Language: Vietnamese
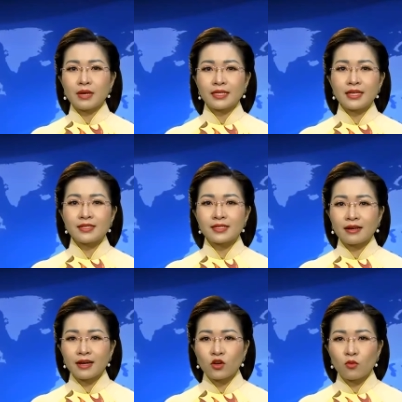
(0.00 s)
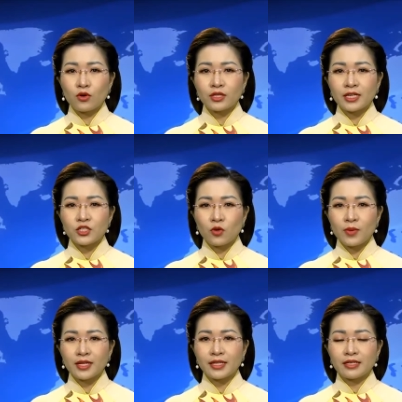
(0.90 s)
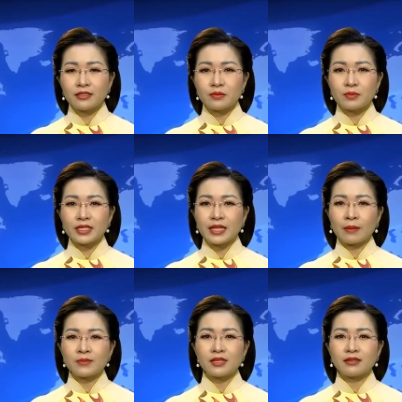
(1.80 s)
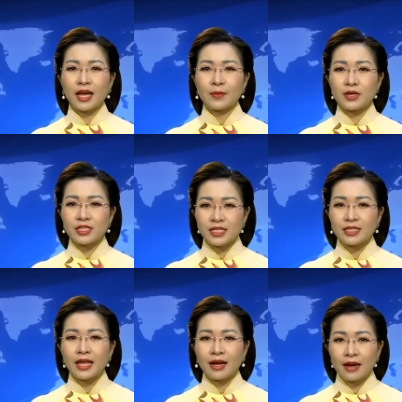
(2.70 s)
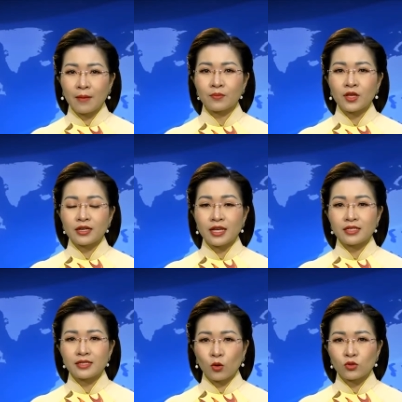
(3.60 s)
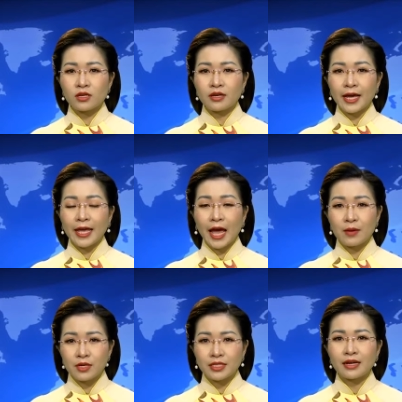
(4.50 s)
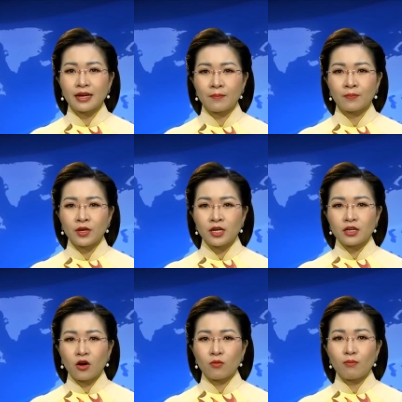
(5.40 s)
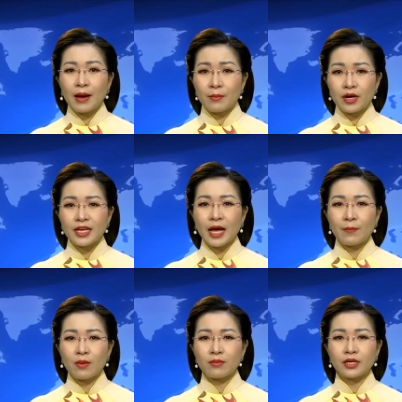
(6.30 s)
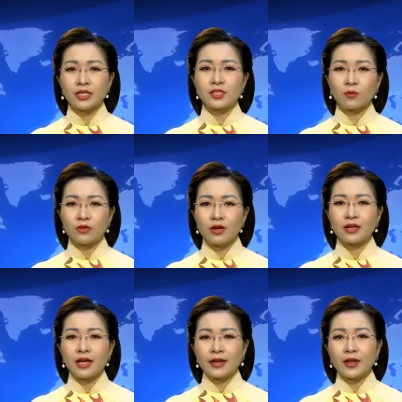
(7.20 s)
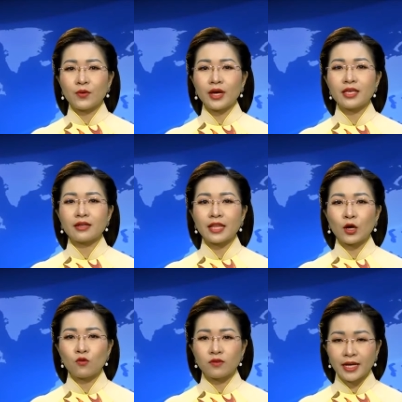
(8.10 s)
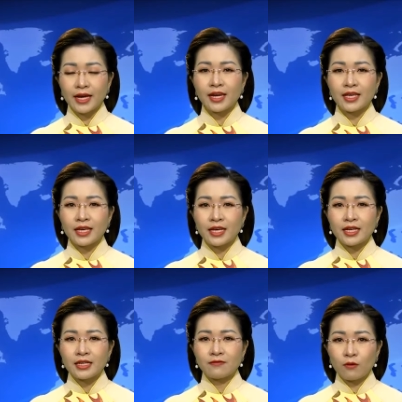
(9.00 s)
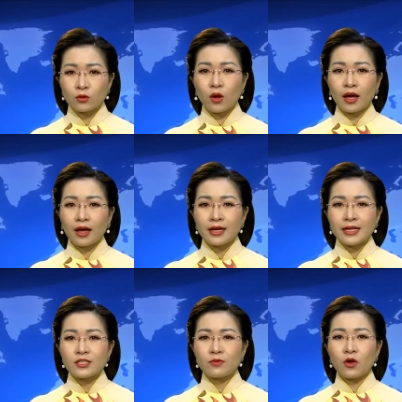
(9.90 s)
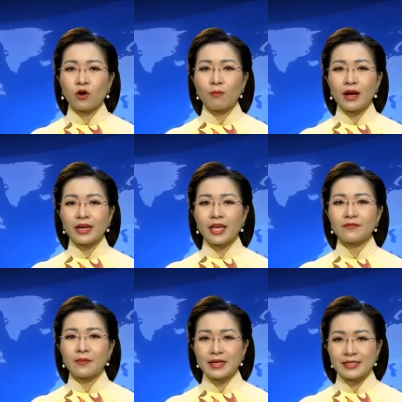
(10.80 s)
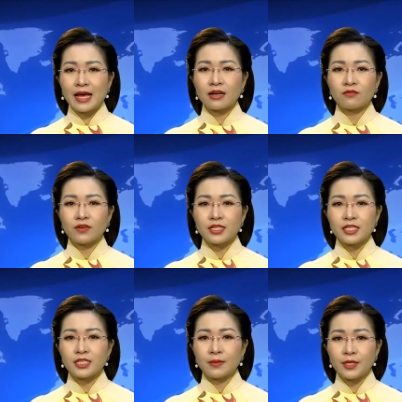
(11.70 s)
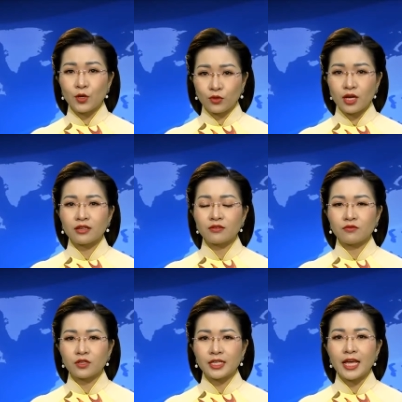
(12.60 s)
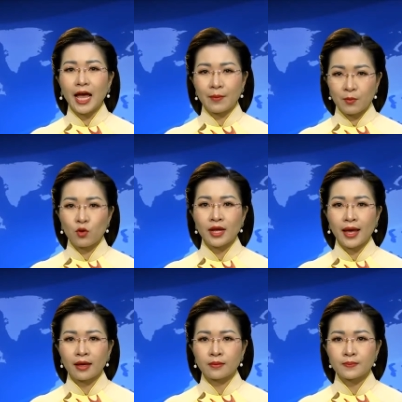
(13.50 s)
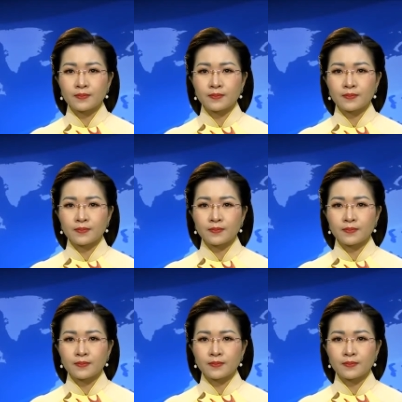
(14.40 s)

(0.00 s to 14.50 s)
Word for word: Bản tin sáng nay của Bộ Y tế cho biết tính từ 18 giờ ngày 19 tháng 5 đến 6 giờ ngày 20 tháng 5 có 30 ca mắc mới trong nước đều ghi nhận tại khu vực cách ly, phong tỏa, trong đó Bắc Ninh và Bắc Giang vẫn chiếm nhiều nhất với 21 ca.